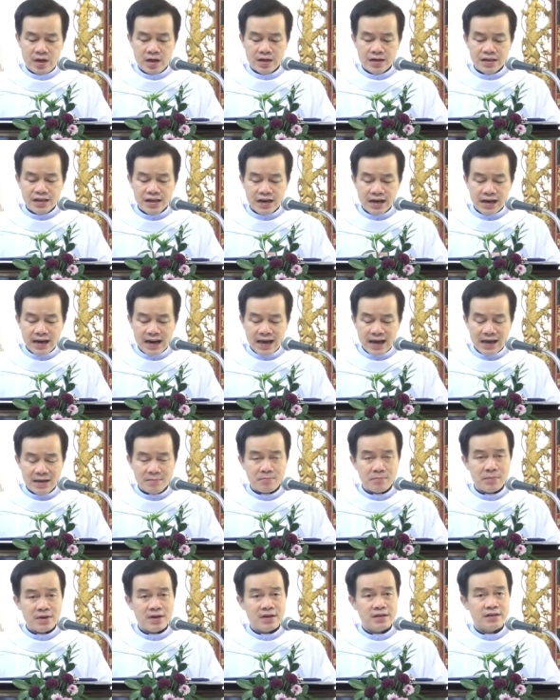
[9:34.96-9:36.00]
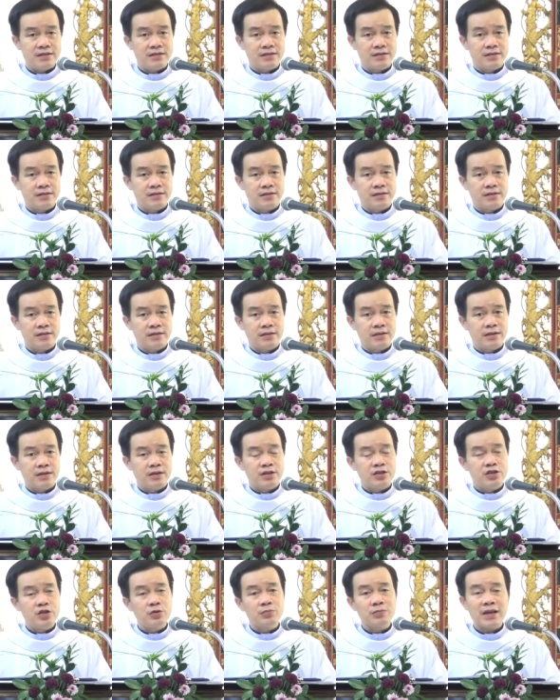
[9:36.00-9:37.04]
nhìn lại mình
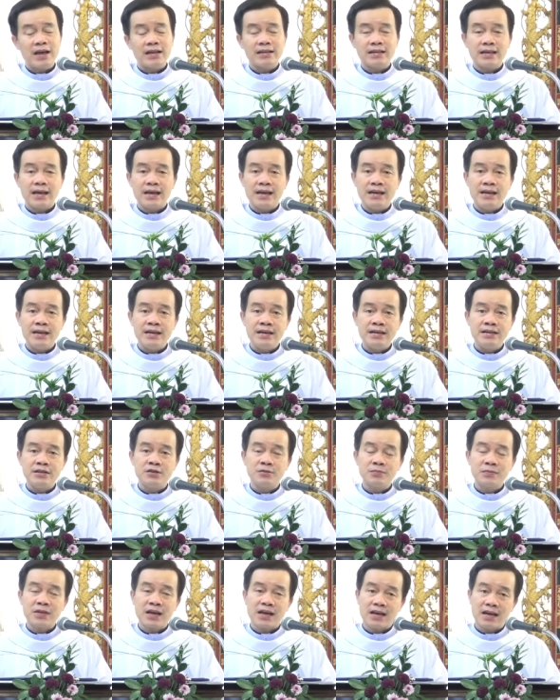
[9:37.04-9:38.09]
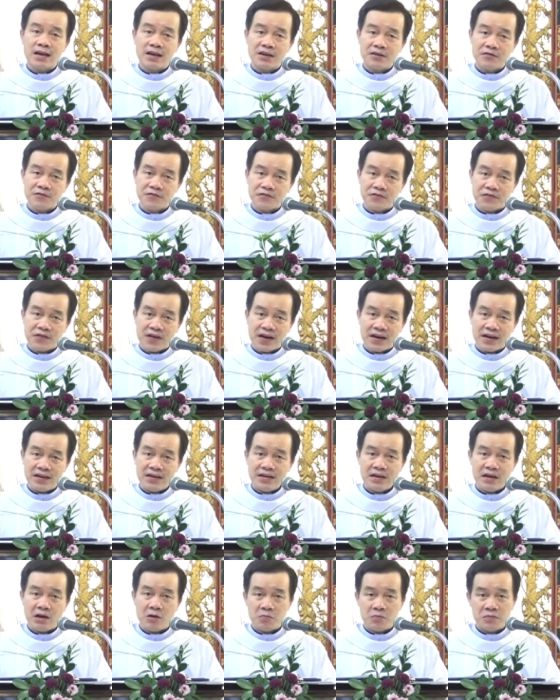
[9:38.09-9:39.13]
chúng ta thấy chúng ta cần phải
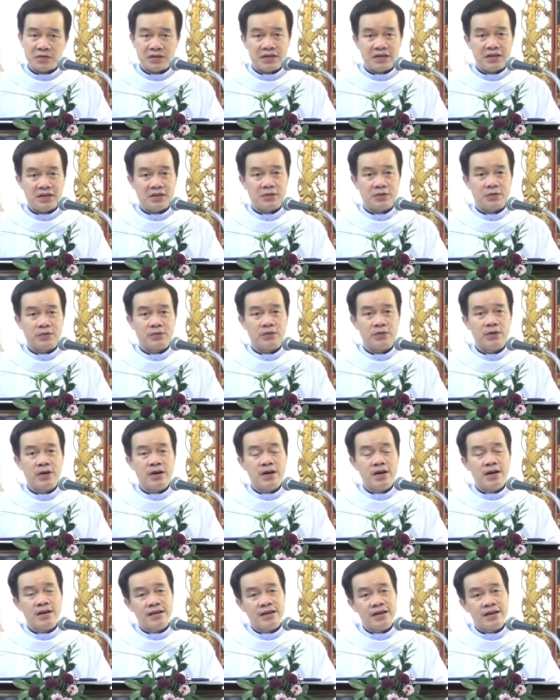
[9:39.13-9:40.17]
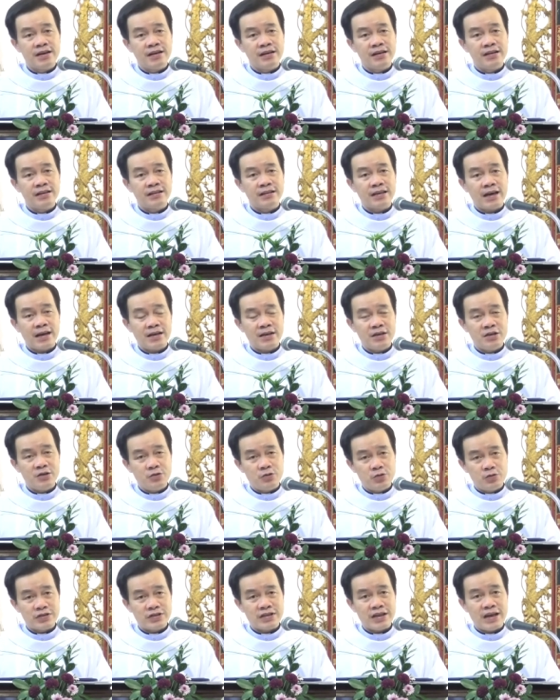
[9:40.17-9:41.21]
học nhiều nơi thánh
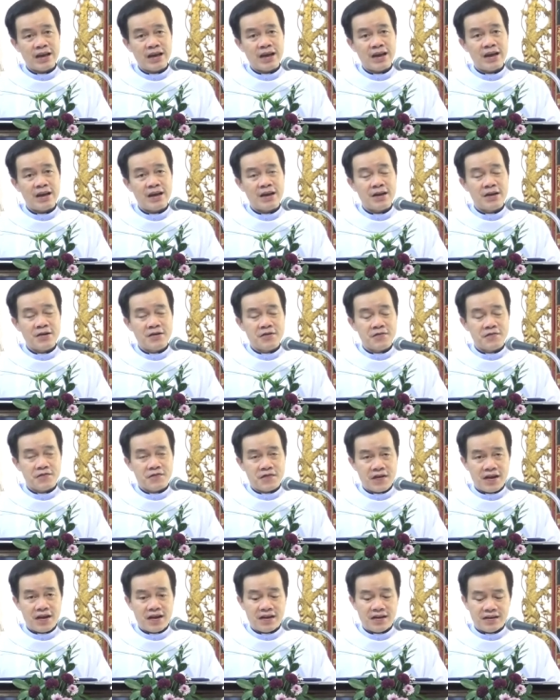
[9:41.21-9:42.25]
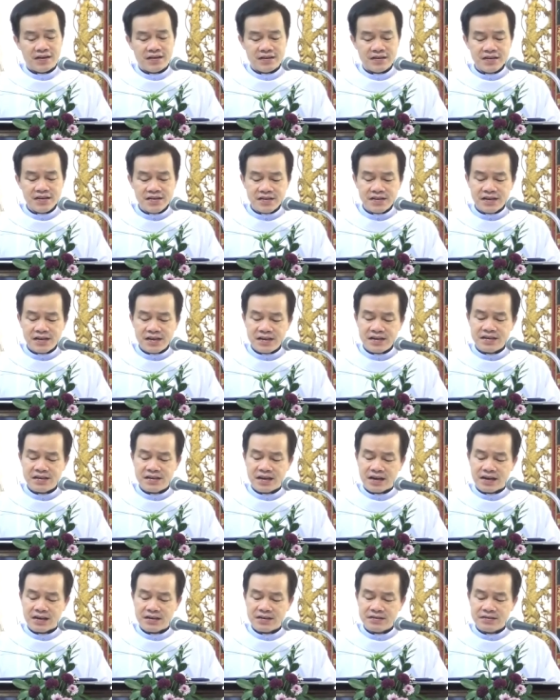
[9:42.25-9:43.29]
du xe về đức kiên
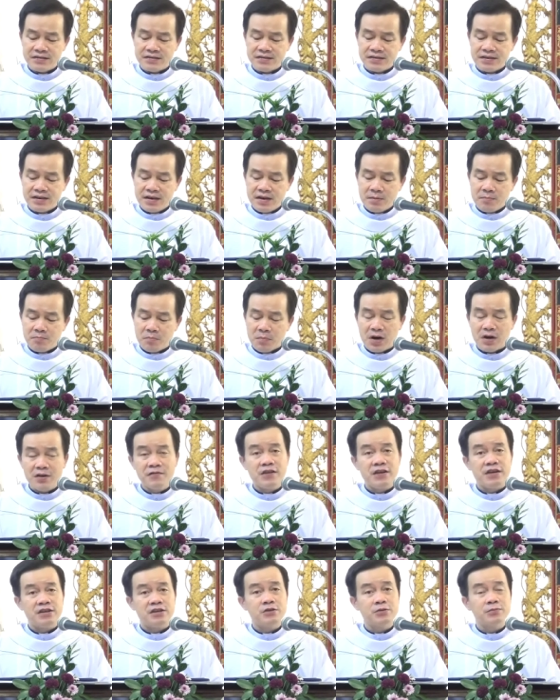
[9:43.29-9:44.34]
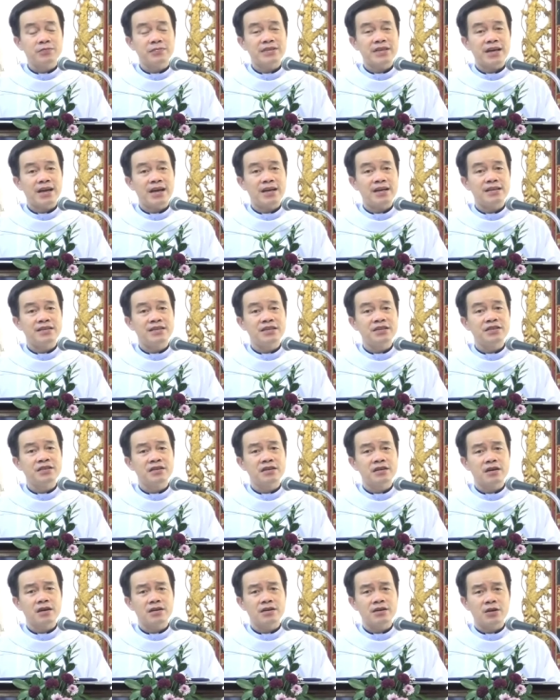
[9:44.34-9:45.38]
nhẫn bởi vì chúng ta chưa
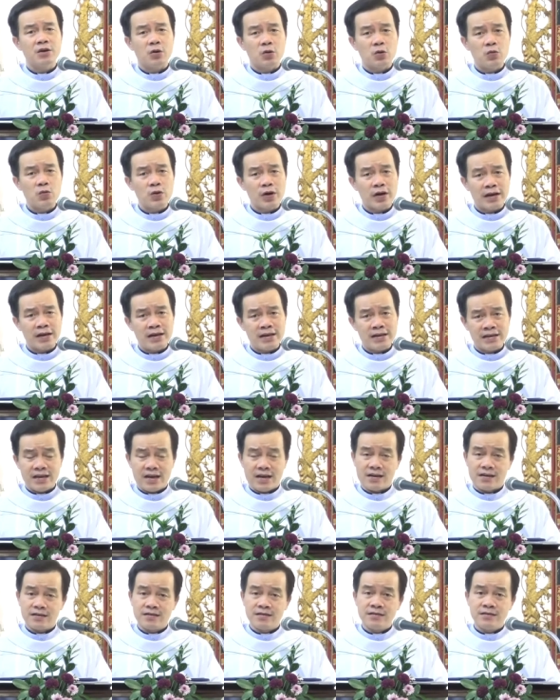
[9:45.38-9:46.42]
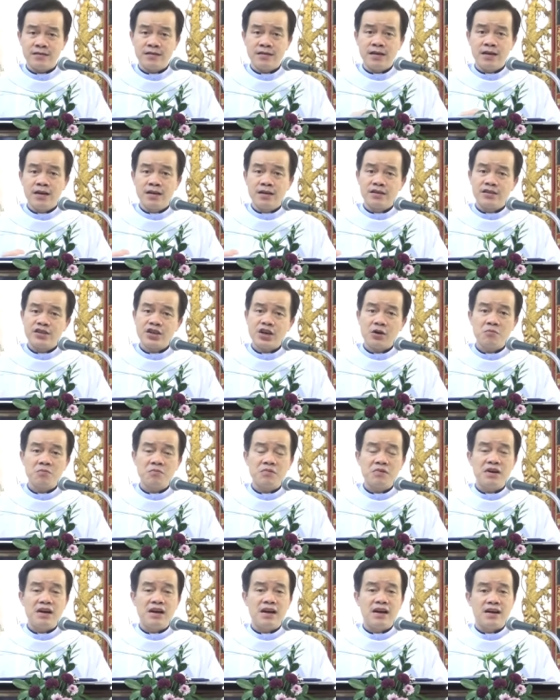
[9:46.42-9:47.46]
có đủ kiên nhẫn
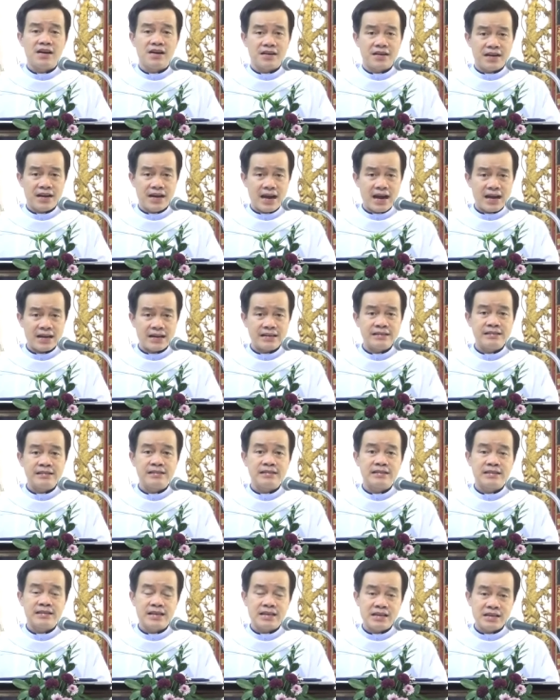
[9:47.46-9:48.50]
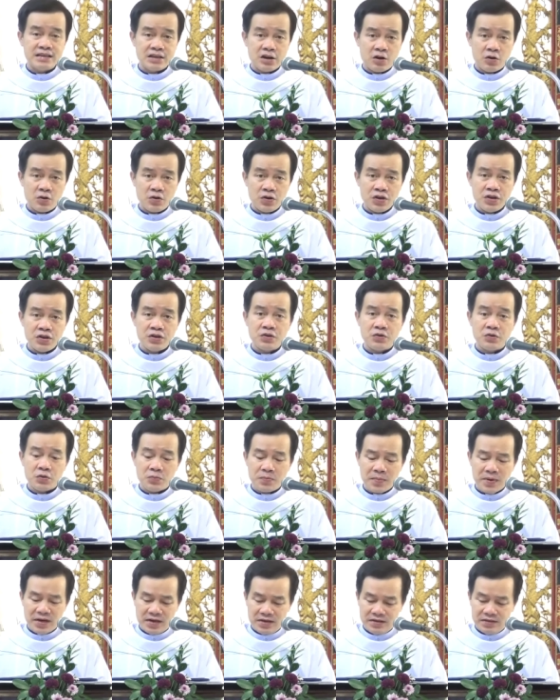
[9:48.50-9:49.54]
trong lời ăn tiếng nói của
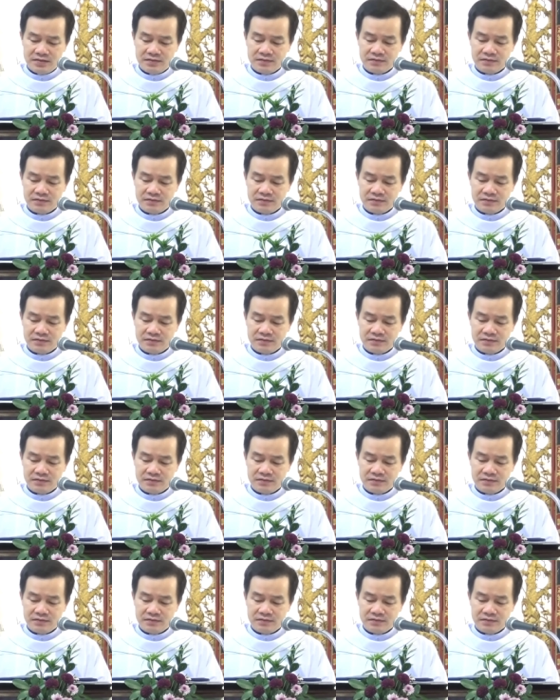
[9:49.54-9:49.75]
mình